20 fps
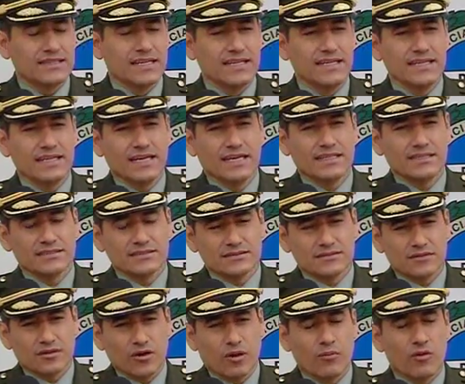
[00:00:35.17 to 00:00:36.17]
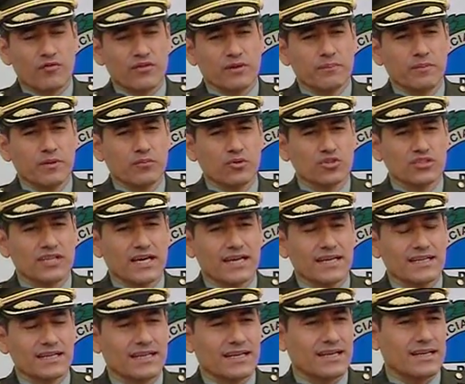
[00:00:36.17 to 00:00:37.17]
Tenían como fin
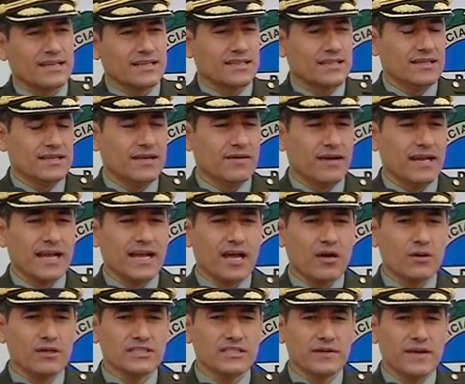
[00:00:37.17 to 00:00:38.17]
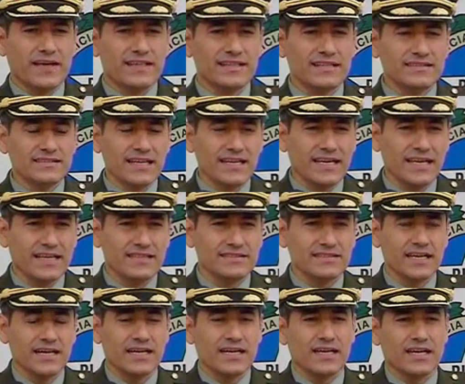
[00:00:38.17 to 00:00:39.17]
primordial llevar a cabo actividades de
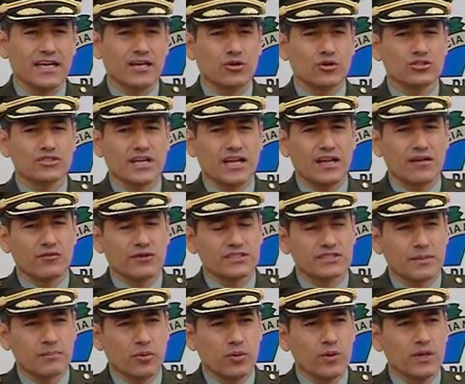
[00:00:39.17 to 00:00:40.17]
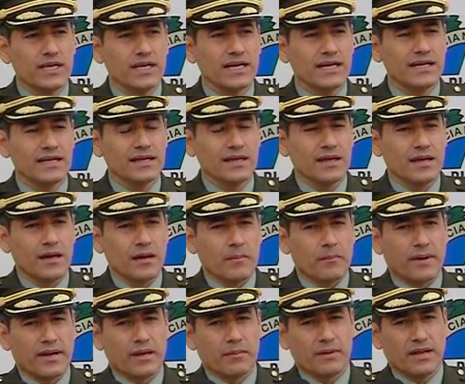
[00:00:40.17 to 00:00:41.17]
inteligencia en contra de la fuerza pública
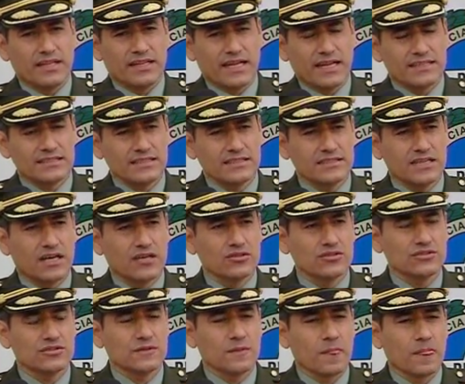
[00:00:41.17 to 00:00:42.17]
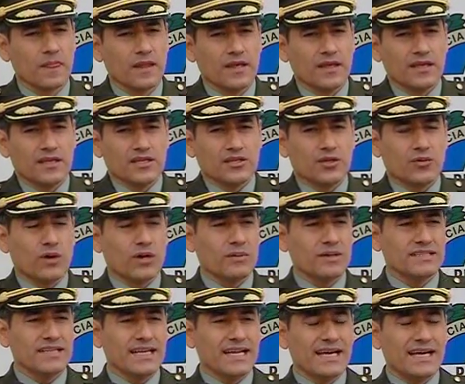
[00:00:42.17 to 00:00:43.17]
para planear atentados. De igual
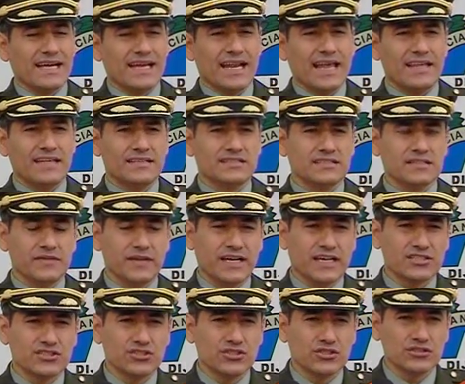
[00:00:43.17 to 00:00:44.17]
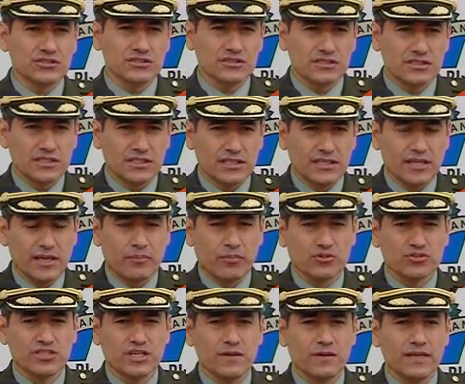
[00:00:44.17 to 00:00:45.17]
manera, la identificación de
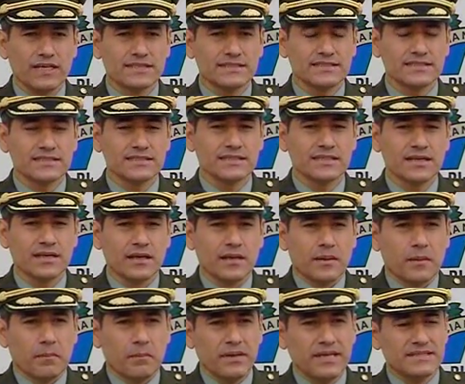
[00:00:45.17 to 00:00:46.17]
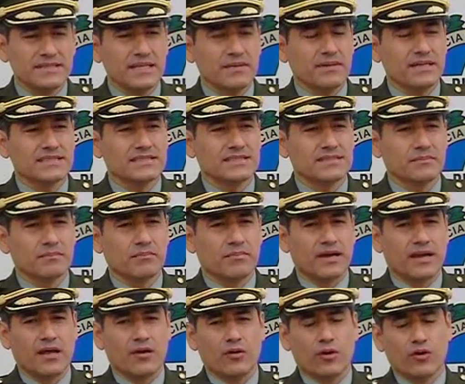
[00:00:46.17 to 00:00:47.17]
posibles víctimas
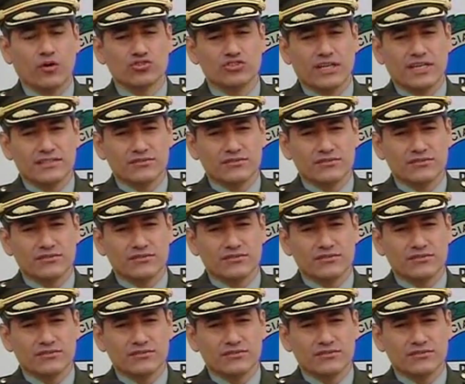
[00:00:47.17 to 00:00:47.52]
para luego ser